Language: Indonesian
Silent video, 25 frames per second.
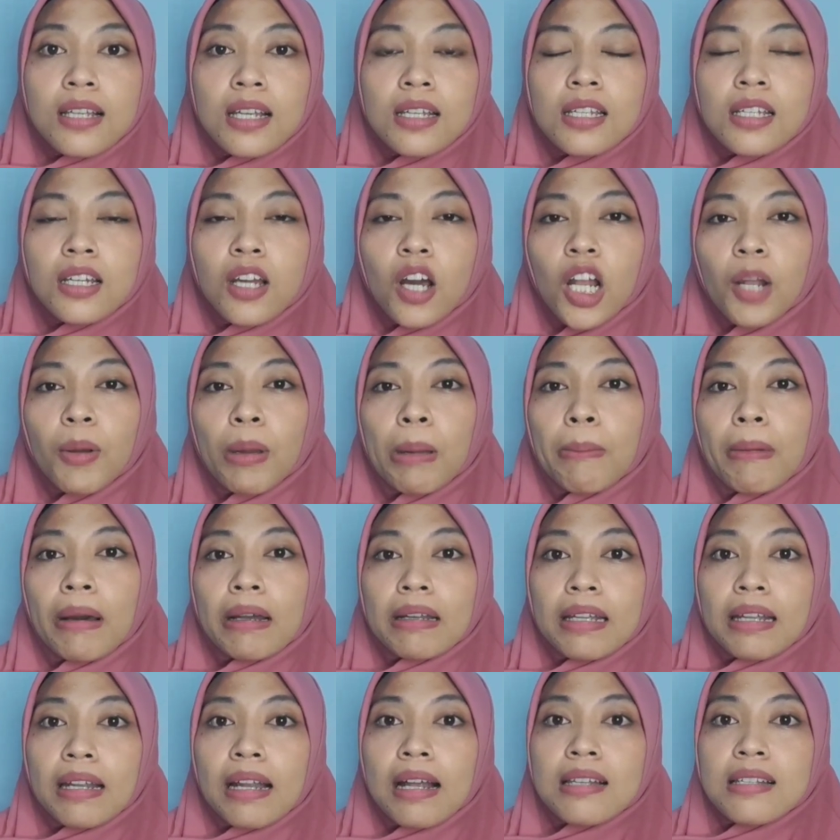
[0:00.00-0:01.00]
Jadi kalau
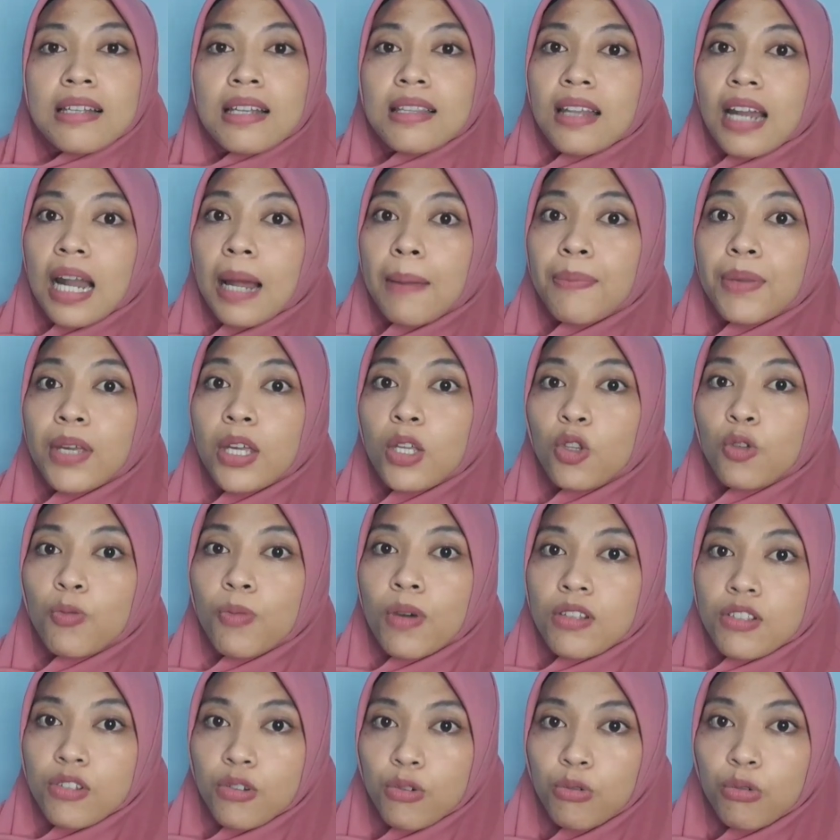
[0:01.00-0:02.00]
memang dirasa terapi itu
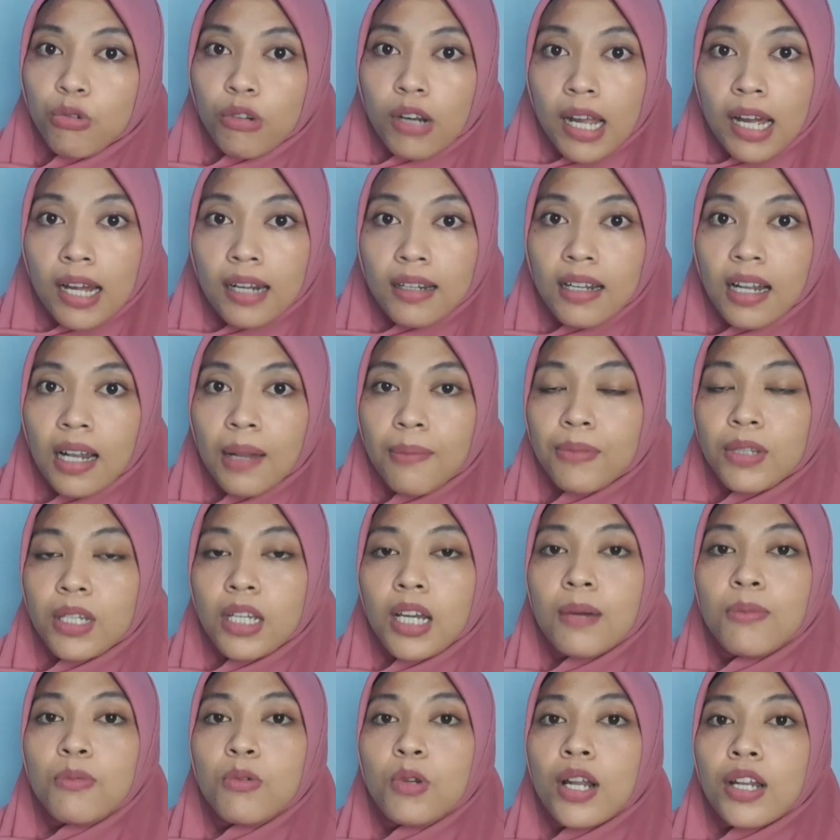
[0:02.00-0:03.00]
masih kurang dalam
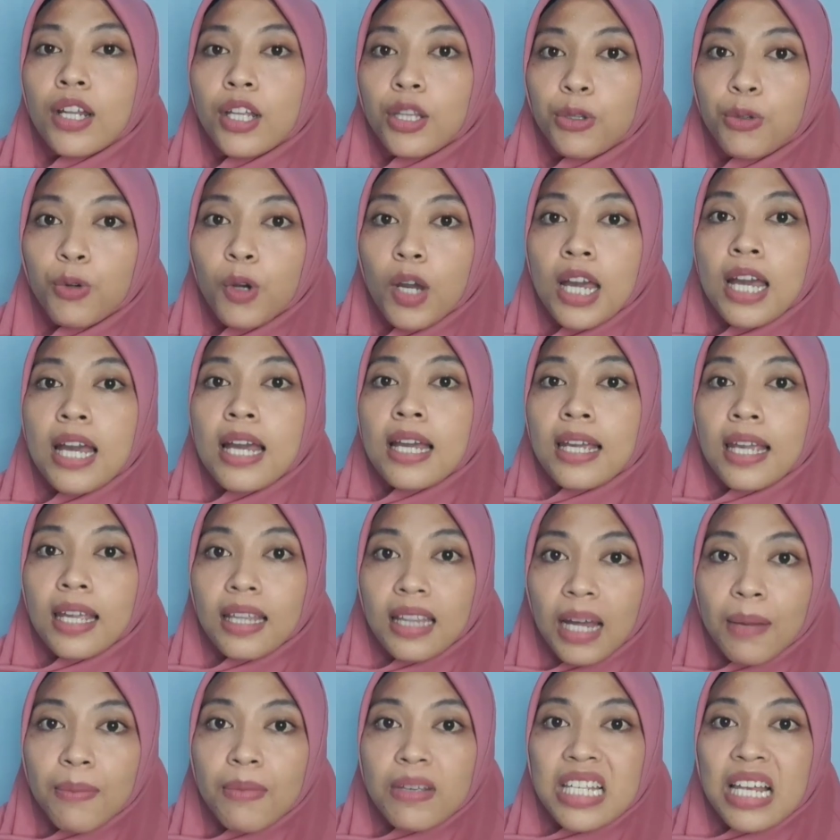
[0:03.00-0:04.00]
tiga bulan itu
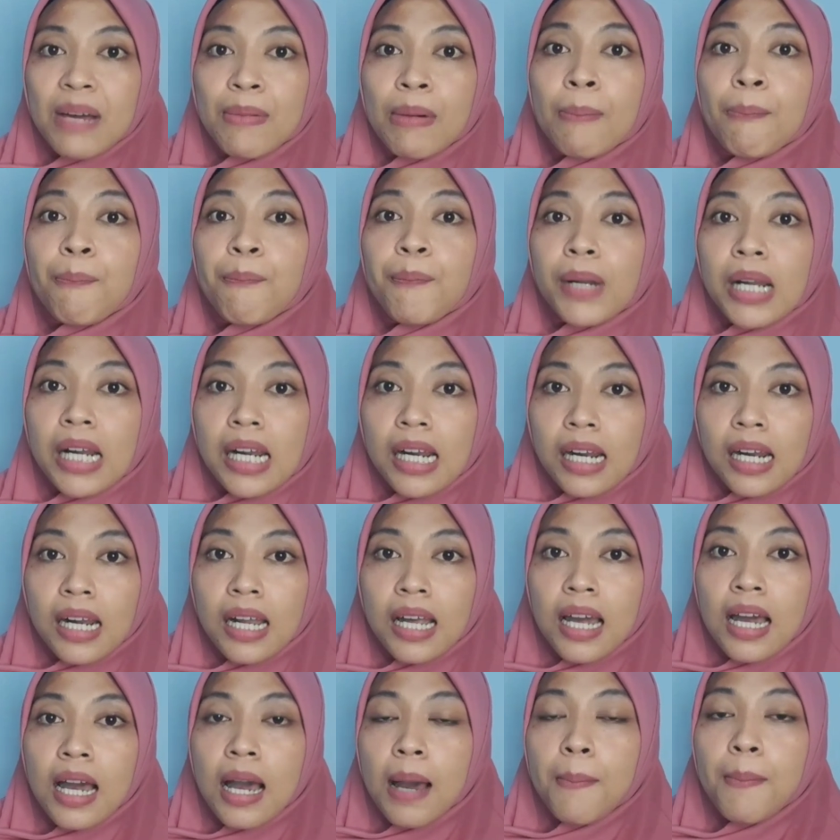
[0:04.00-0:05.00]
kita bisa
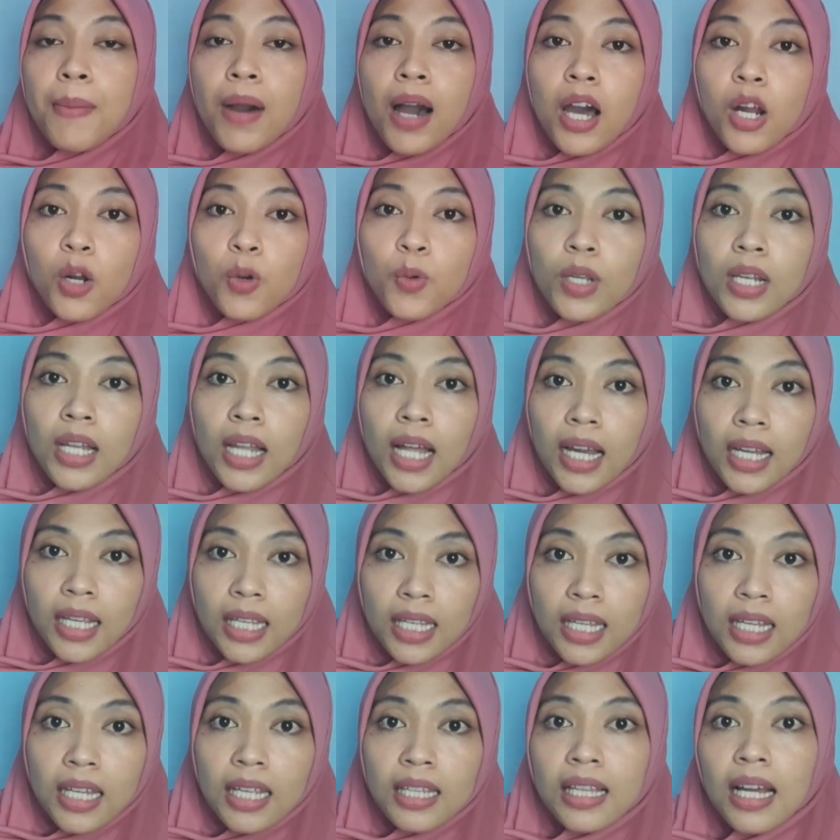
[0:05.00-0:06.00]
memperbarui
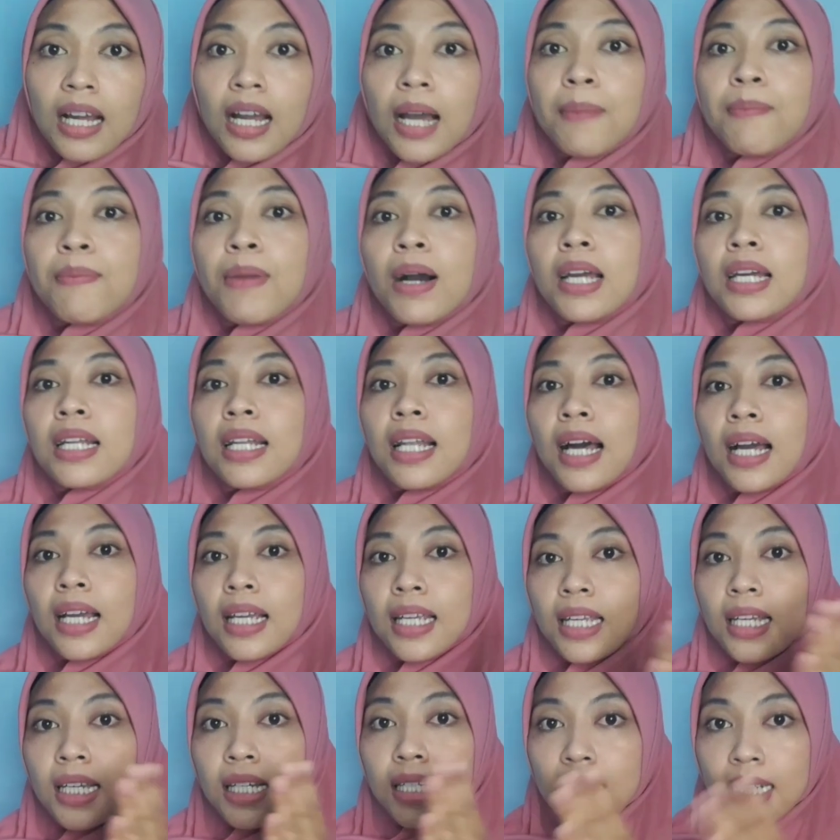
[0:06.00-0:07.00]
lagi, kita kembali
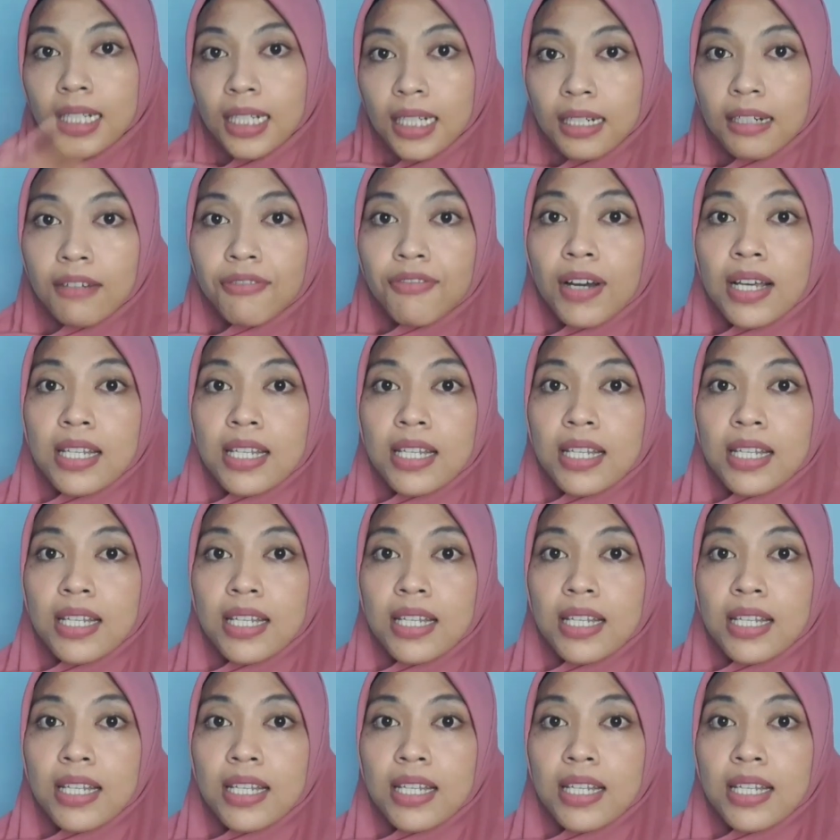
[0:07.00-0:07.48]
lagi ke